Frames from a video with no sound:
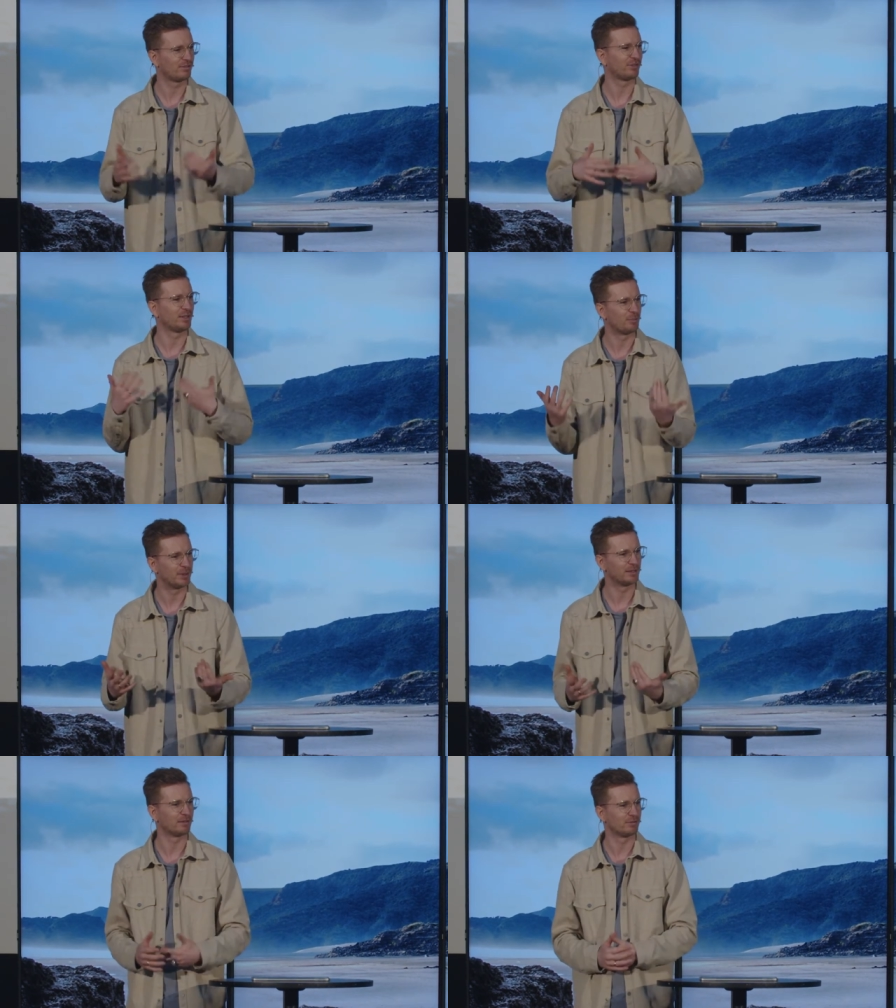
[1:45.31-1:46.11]
vielen
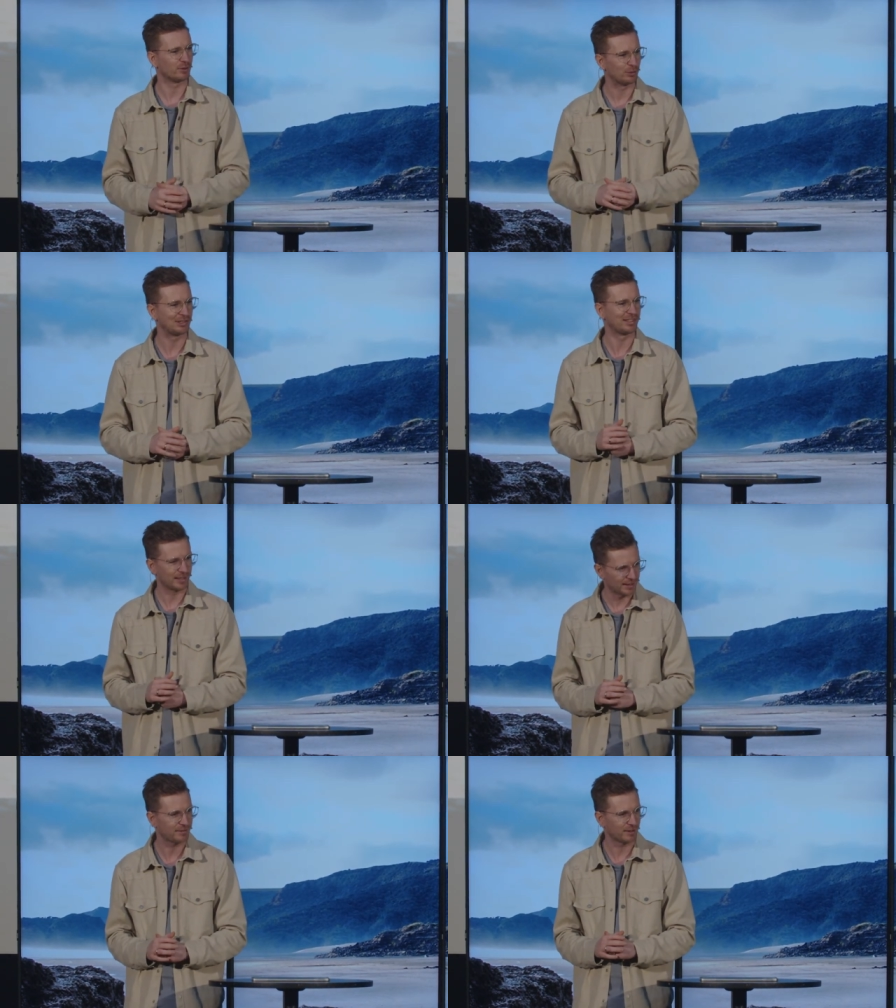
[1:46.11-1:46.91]
Bildern von
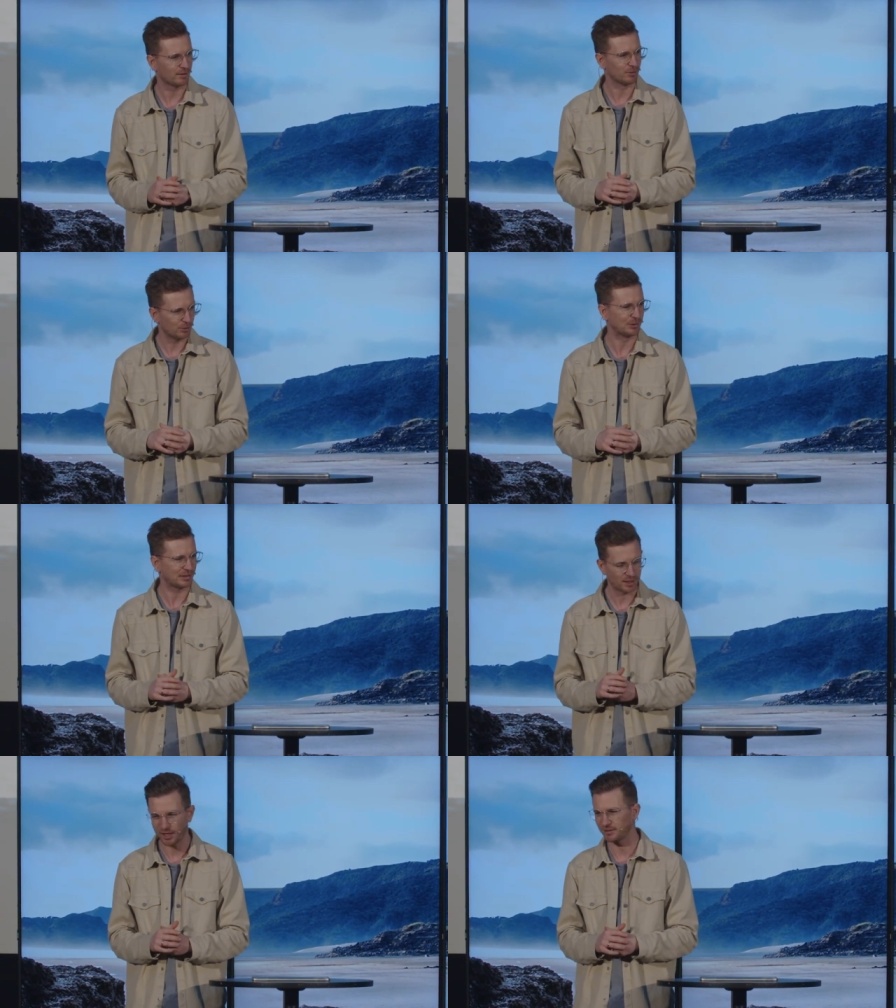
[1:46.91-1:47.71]
Osternestern und
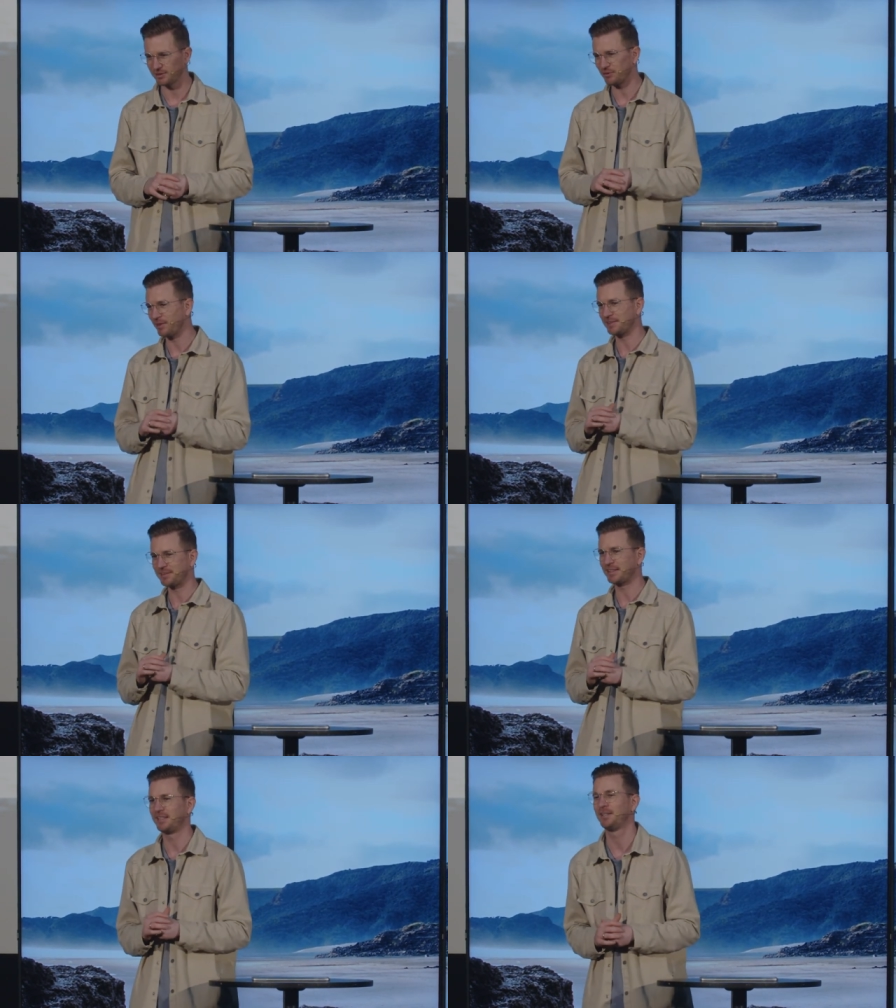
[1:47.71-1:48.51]
Osterhasen und weiß der
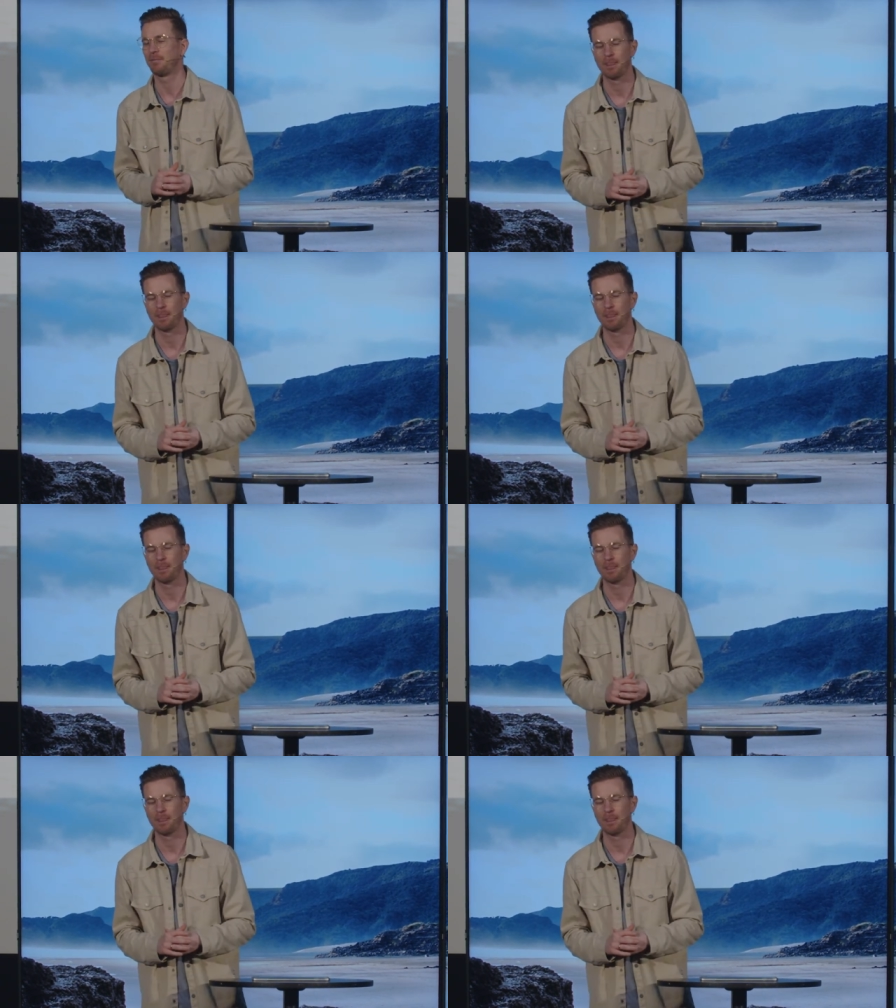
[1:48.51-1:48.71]
Geier